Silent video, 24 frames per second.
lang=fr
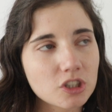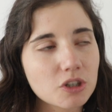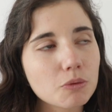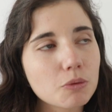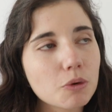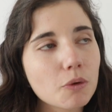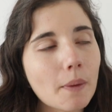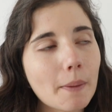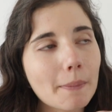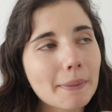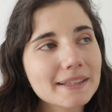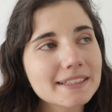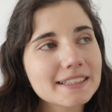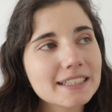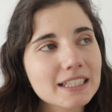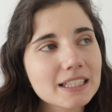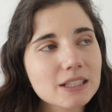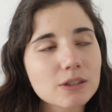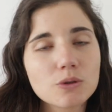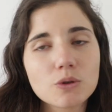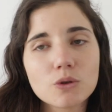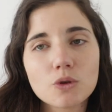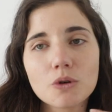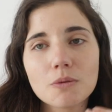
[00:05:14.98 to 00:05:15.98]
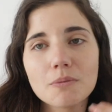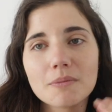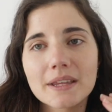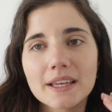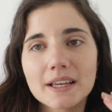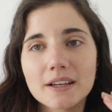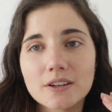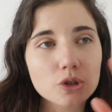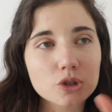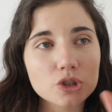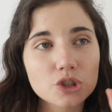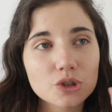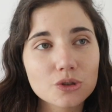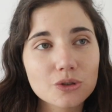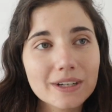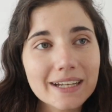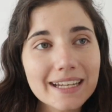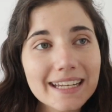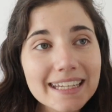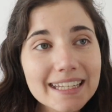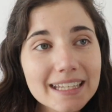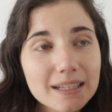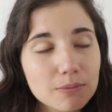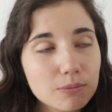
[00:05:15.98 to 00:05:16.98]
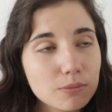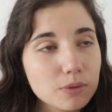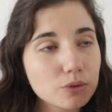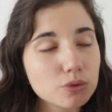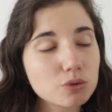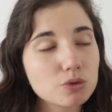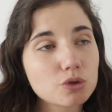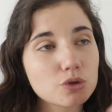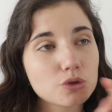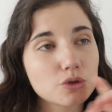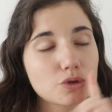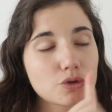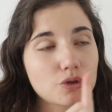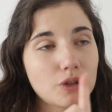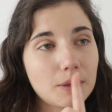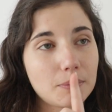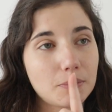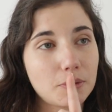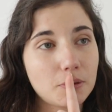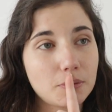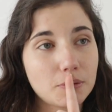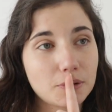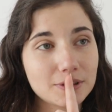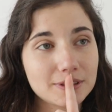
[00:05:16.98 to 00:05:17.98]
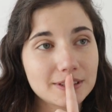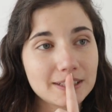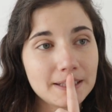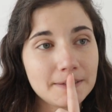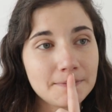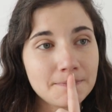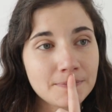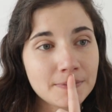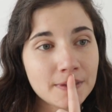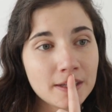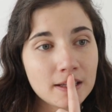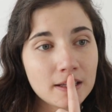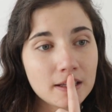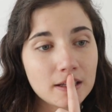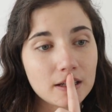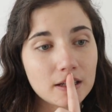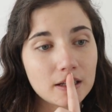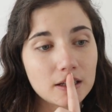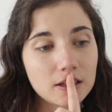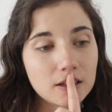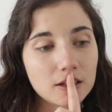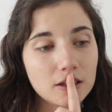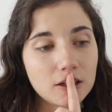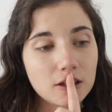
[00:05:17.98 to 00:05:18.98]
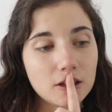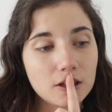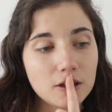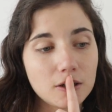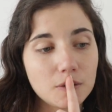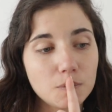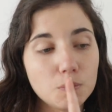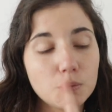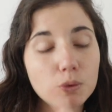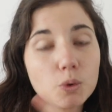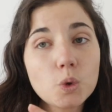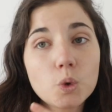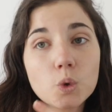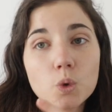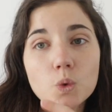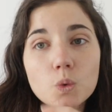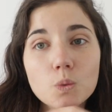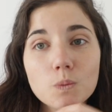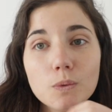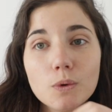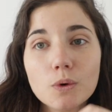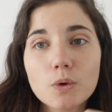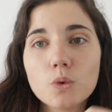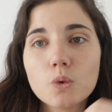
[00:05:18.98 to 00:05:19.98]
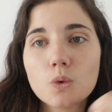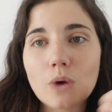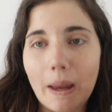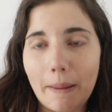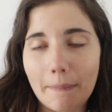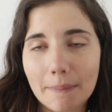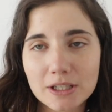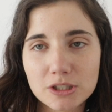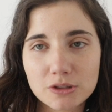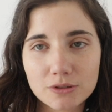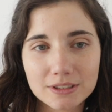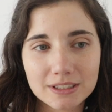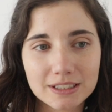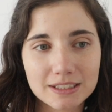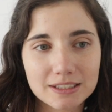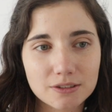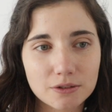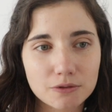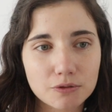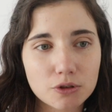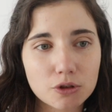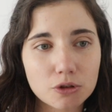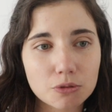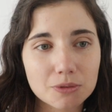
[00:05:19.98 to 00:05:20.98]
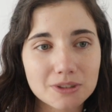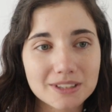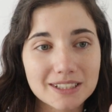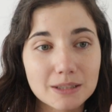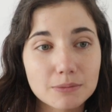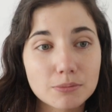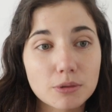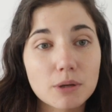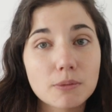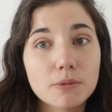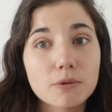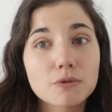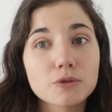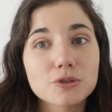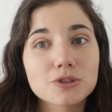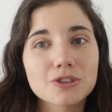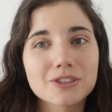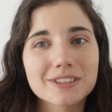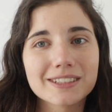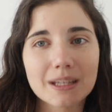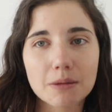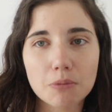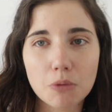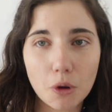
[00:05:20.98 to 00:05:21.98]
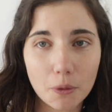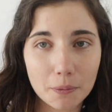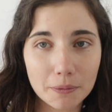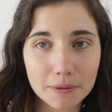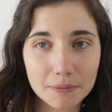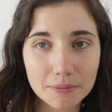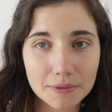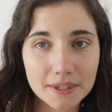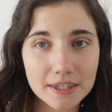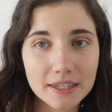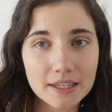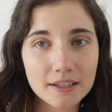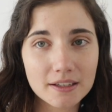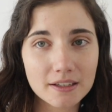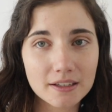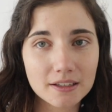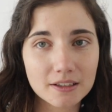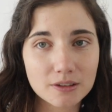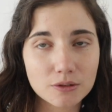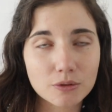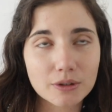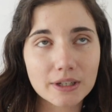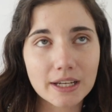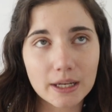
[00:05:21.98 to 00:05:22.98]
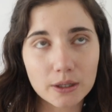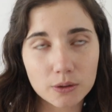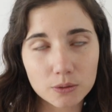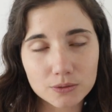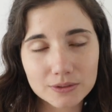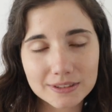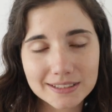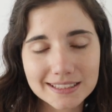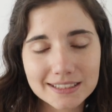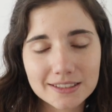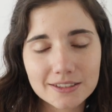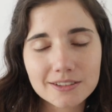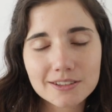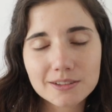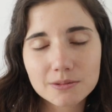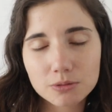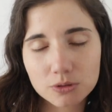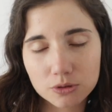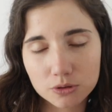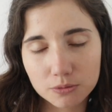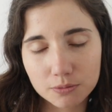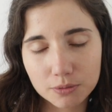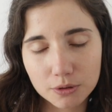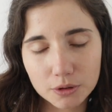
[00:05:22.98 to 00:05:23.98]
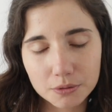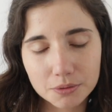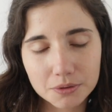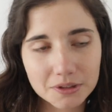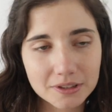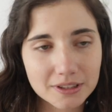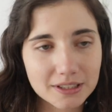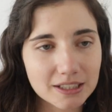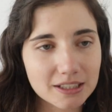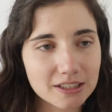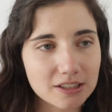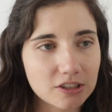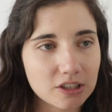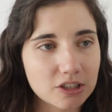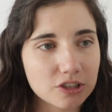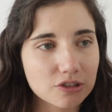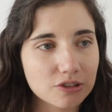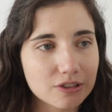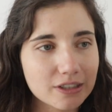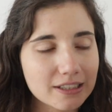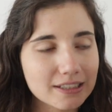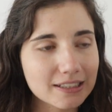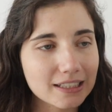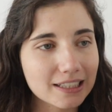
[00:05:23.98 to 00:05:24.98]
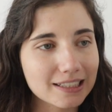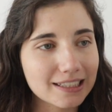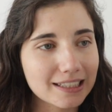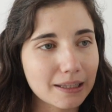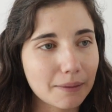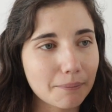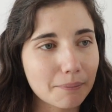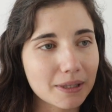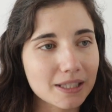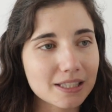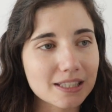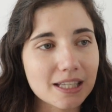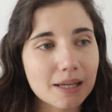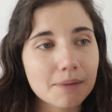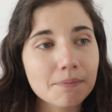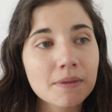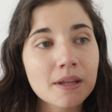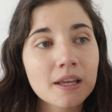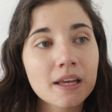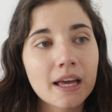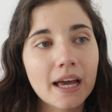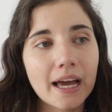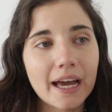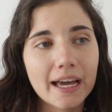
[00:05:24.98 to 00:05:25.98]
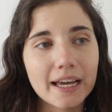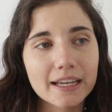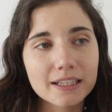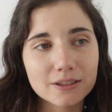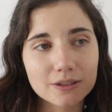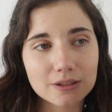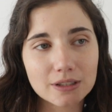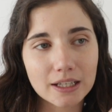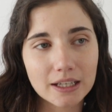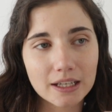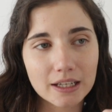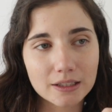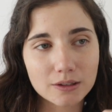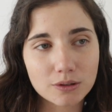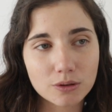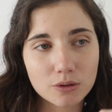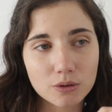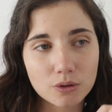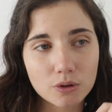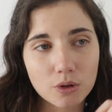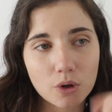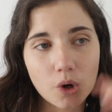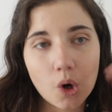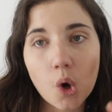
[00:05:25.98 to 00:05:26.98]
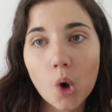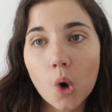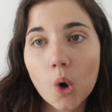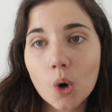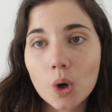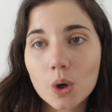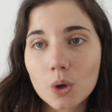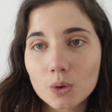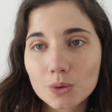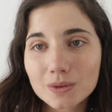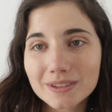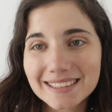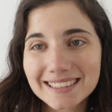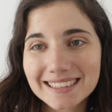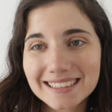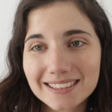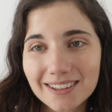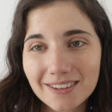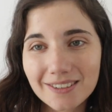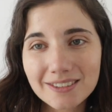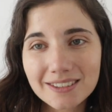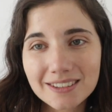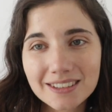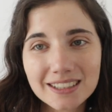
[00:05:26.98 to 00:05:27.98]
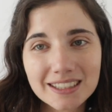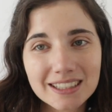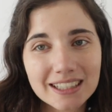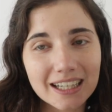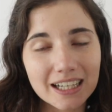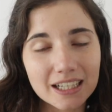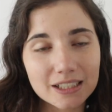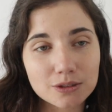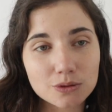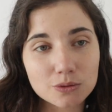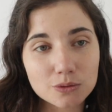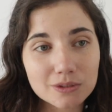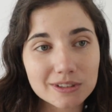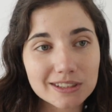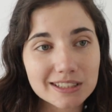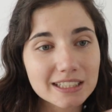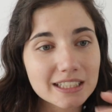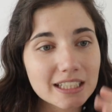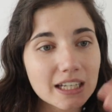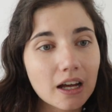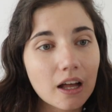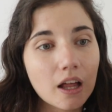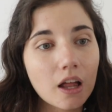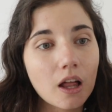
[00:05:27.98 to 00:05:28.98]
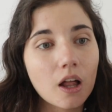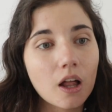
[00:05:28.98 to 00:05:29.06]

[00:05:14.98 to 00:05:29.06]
on va pas dire rigolo, mais je lis beaucoup de choses sur la propreté. Euh, beaucoup, beaucoup, la majorité des enfants commencent à être propres en faisant d'abord pipi, donc la continence, parce que propreté, je sais que certains n'aiment pas ce terme, à, être euh, continent, à se contenir,